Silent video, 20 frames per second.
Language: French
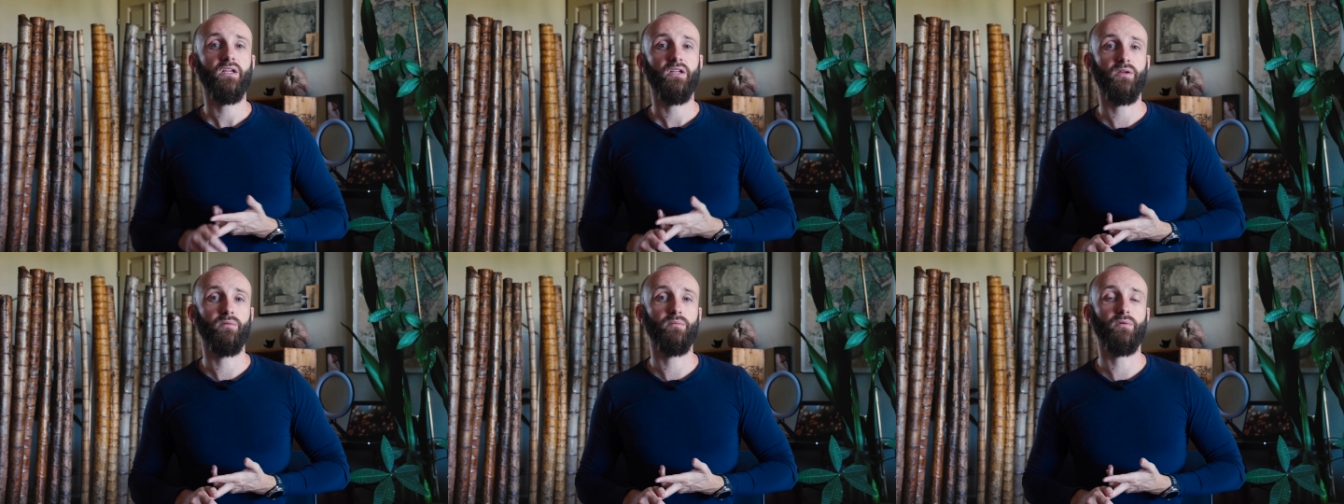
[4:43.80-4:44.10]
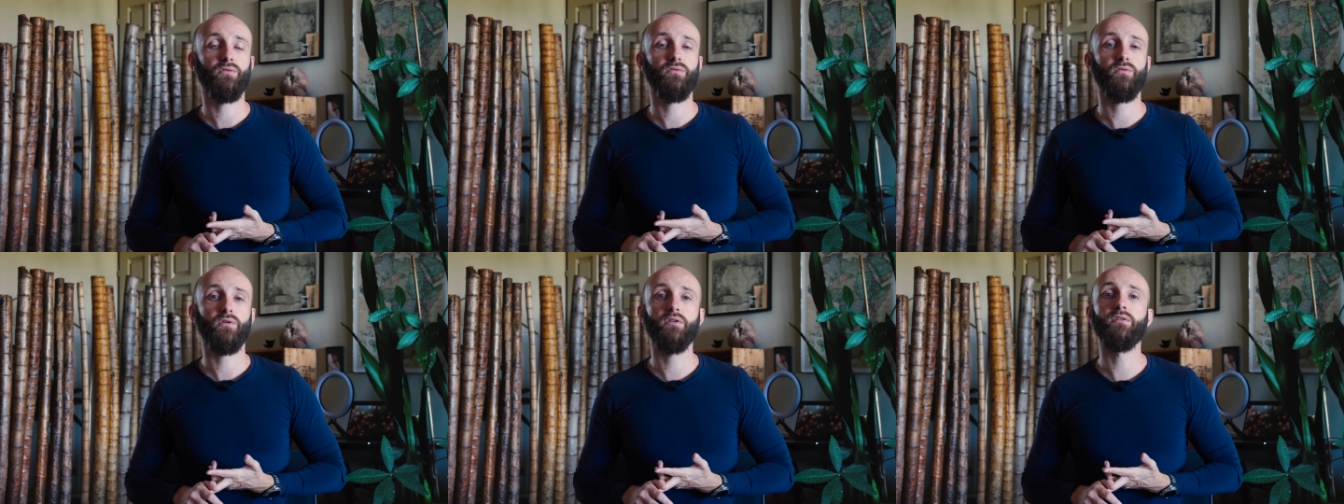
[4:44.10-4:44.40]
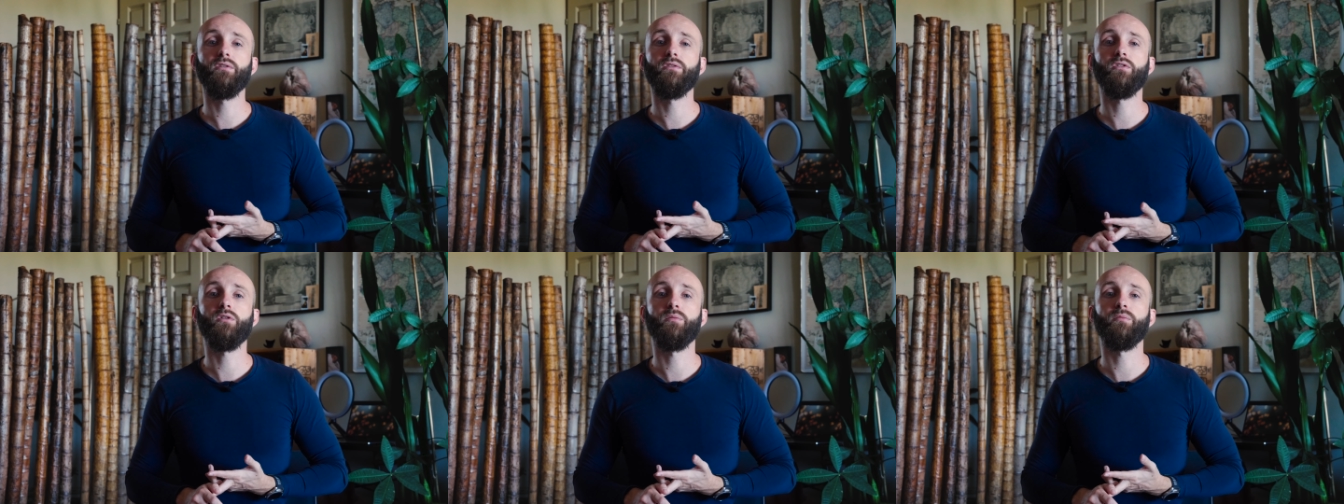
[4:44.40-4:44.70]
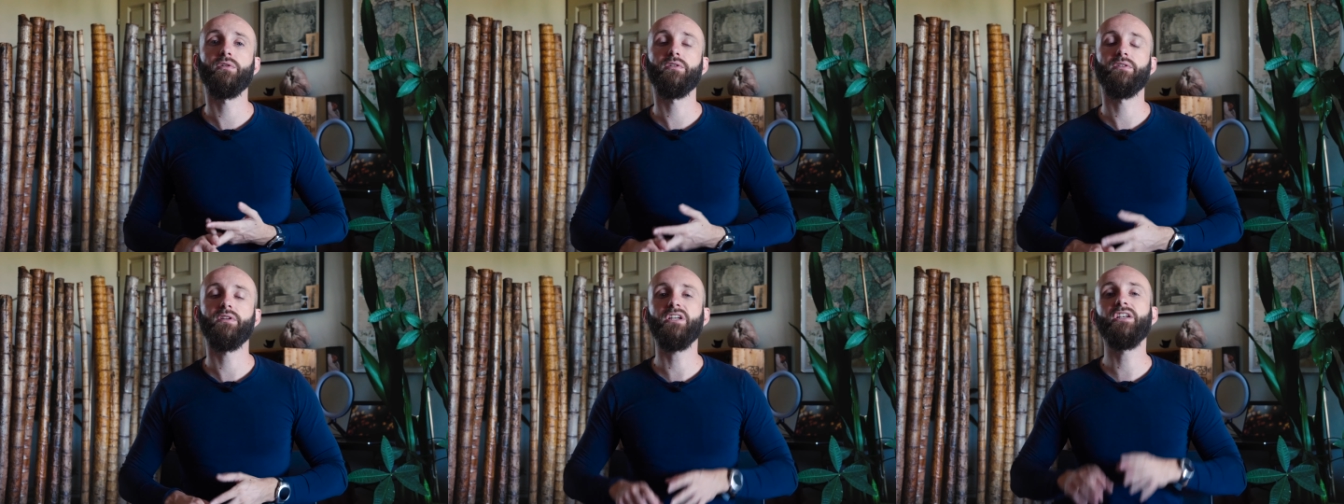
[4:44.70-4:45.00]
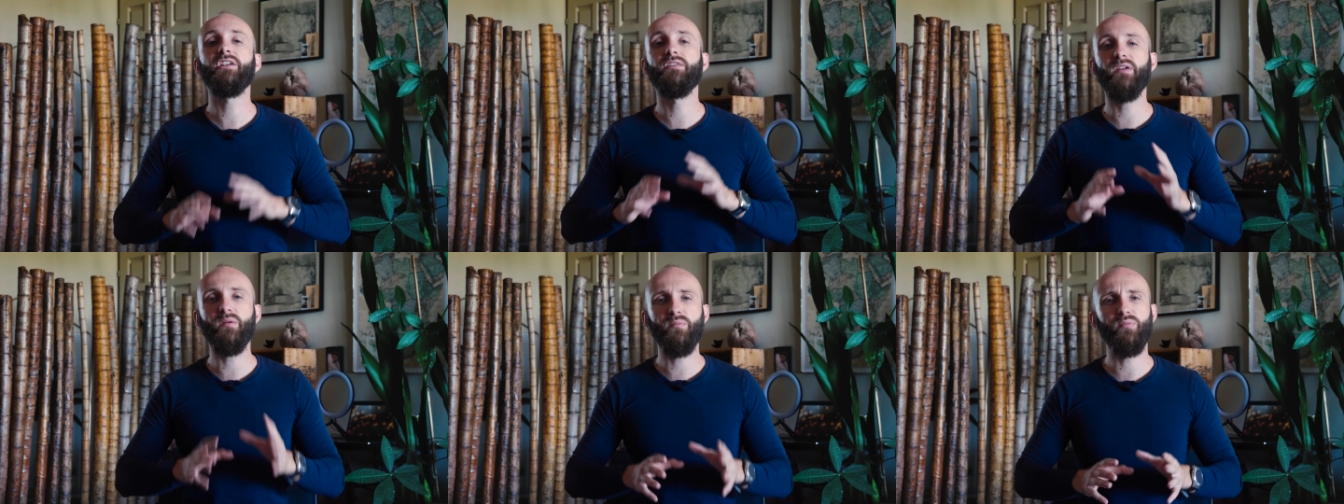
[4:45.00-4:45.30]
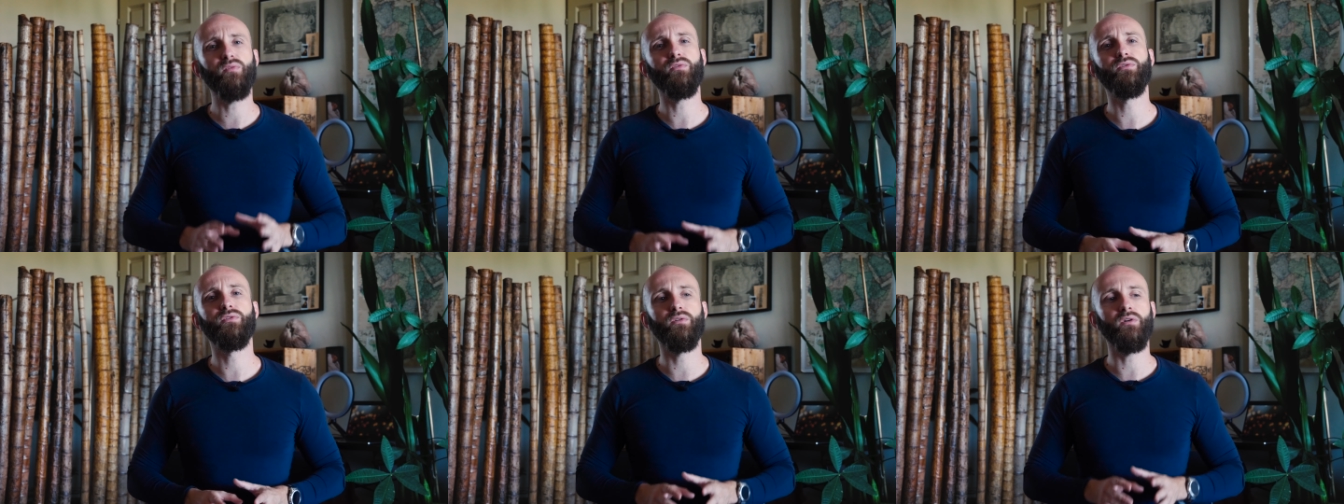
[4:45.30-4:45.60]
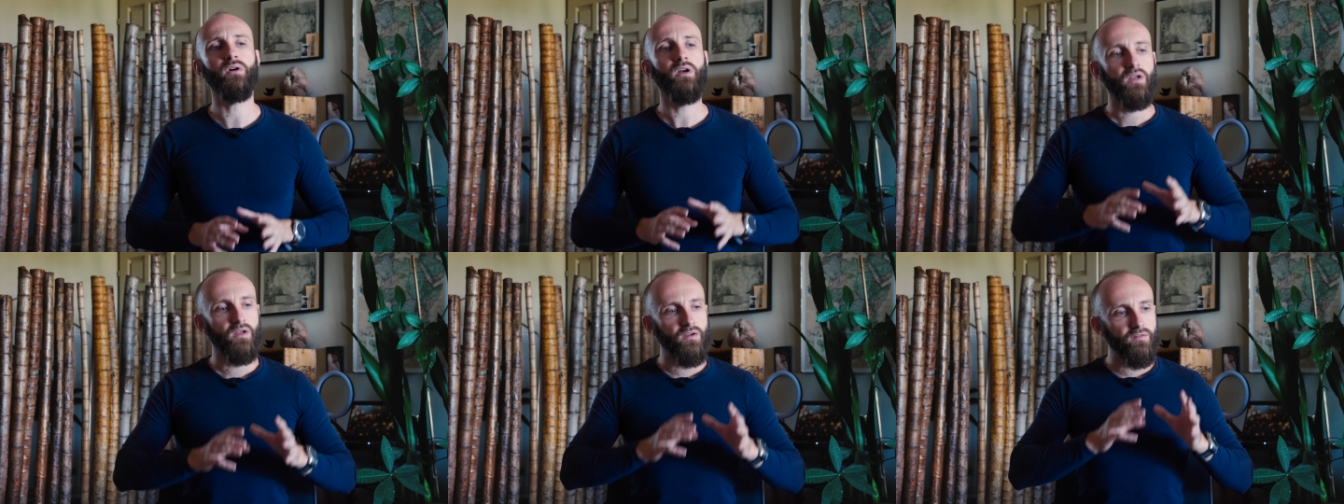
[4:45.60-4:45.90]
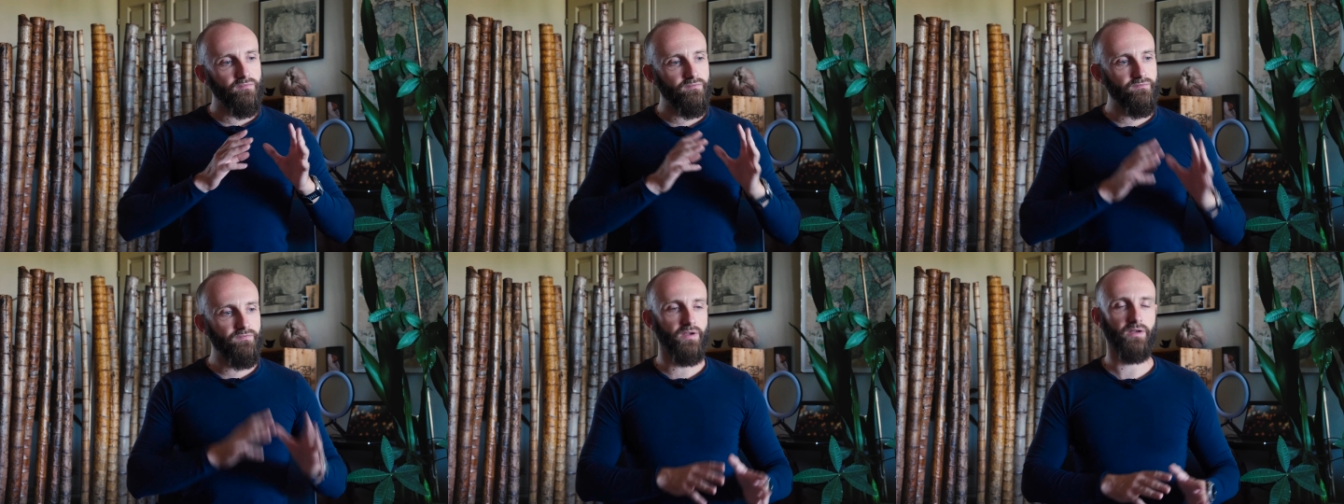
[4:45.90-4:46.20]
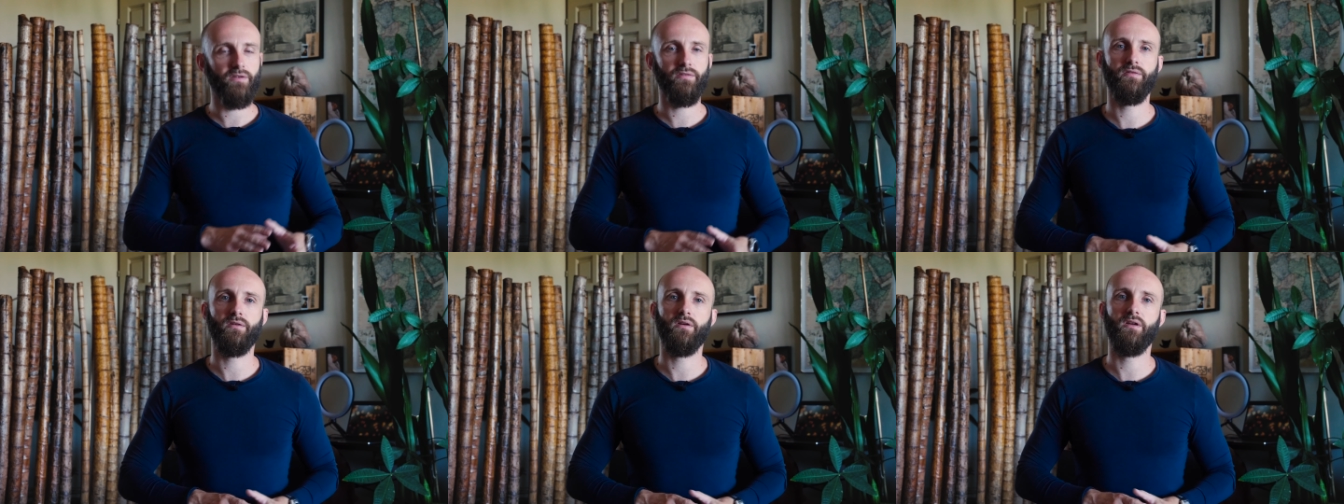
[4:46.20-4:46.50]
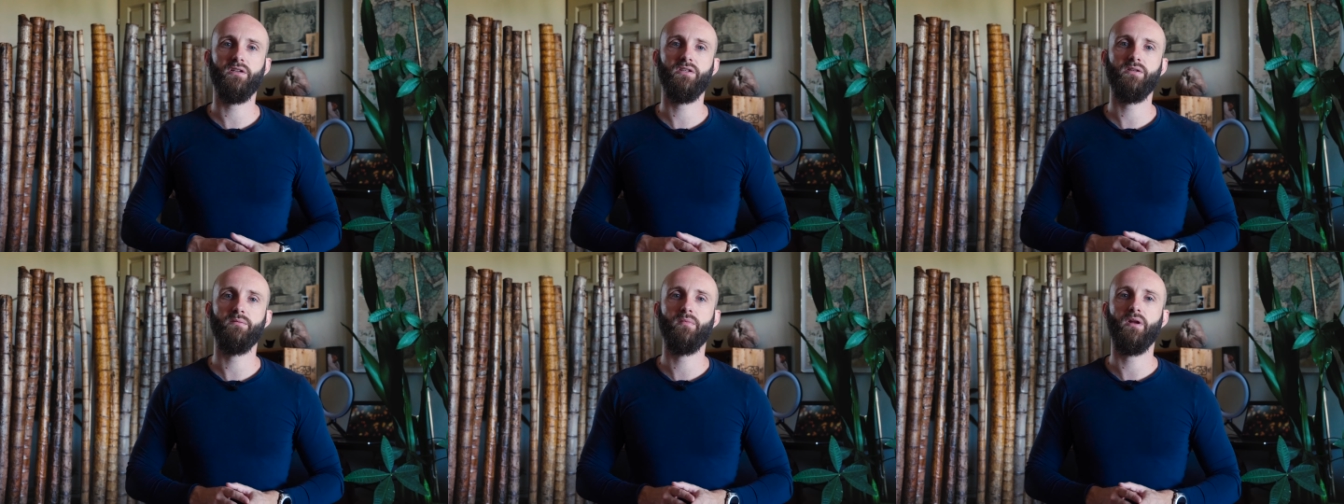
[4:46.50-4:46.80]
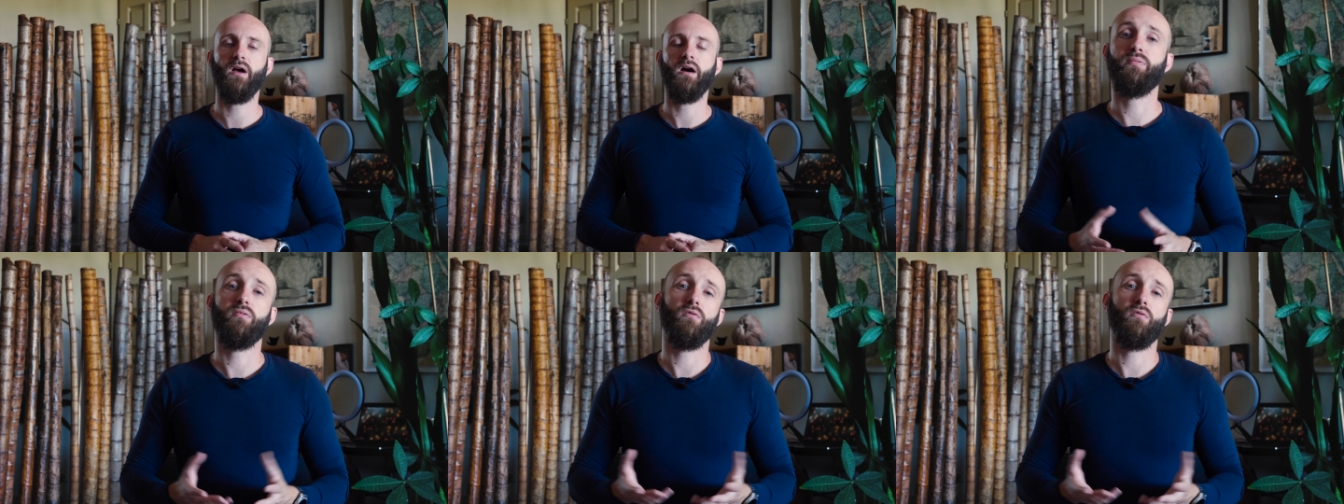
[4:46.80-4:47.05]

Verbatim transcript: et m'entourer d'une communauté, je vais plutôt faire ce régime-là.